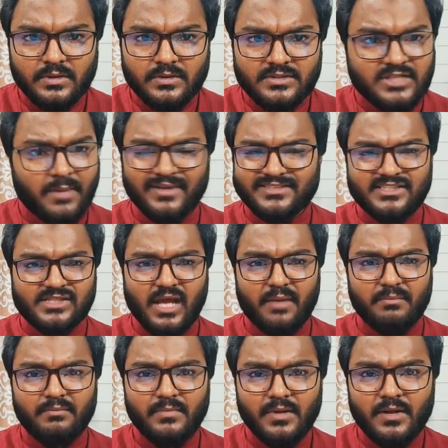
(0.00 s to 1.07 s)
জামাত ইসলাম
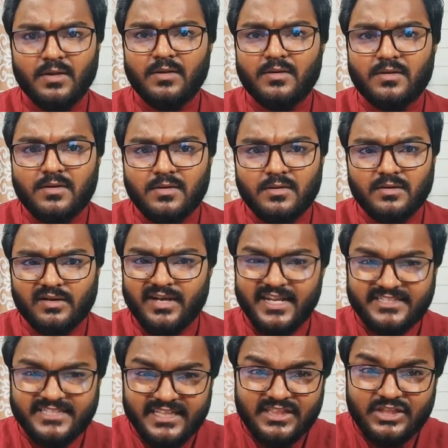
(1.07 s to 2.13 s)

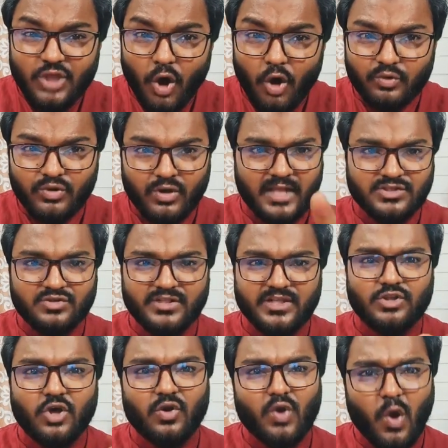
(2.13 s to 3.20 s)
নিষিদ্ধ কোনো রাজনৈতিক
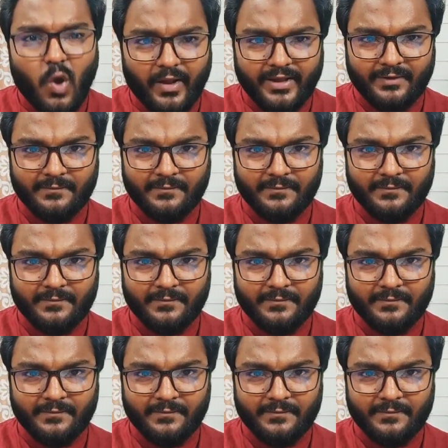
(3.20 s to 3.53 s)
দল নয়